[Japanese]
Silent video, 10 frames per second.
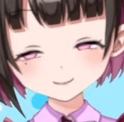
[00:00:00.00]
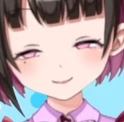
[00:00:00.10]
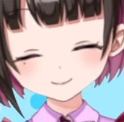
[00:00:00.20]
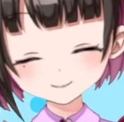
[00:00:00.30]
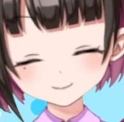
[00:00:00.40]

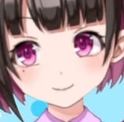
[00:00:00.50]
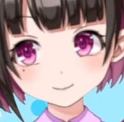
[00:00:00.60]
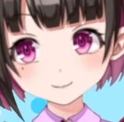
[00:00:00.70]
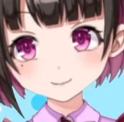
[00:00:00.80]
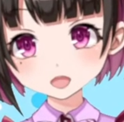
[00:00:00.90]
ヨーロッパで
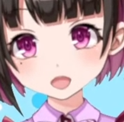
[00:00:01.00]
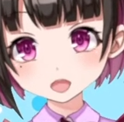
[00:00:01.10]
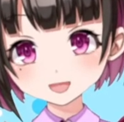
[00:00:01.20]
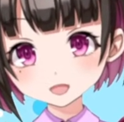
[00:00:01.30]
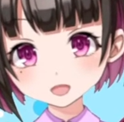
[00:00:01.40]
のプレー経
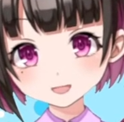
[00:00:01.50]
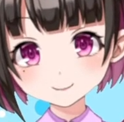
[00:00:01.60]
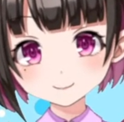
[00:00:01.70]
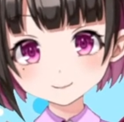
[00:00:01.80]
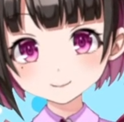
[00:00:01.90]
験がある
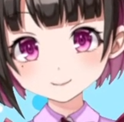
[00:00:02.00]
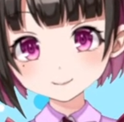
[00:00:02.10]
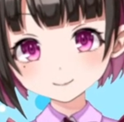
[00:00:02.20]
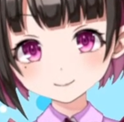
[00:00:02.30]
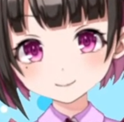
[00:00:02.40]

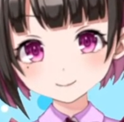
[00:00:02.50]
ペク・スンホ。